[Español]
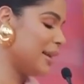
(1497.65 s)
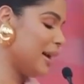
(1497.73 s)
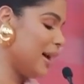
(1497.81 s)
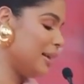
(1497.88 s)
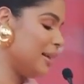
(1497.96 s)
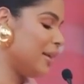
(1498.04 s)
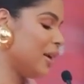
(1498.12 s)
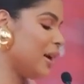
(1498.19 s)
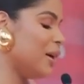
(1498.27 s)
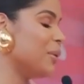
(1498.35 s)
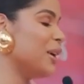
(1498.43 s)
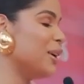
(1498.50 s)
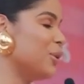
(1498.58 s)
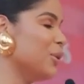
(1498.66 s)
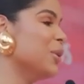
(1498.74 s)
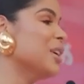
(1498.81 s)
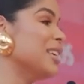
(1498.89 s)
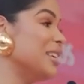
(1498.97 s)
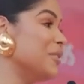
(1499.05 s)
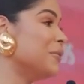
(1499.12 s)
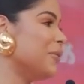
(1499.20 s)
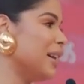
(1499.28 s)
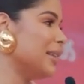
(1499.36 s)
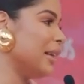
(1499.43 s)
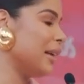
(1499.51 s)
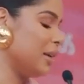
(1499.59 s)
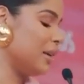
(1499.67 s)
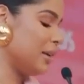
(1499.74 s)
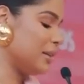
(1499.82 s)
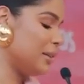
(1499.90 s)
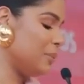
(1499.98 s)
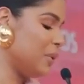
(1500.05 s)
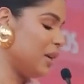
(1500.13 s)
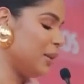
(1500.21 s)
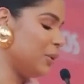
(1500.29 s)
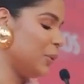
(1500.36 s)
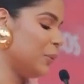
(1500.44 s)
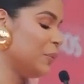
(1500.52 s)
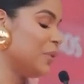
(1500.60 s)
de caída de cabello y falta de crecimiento.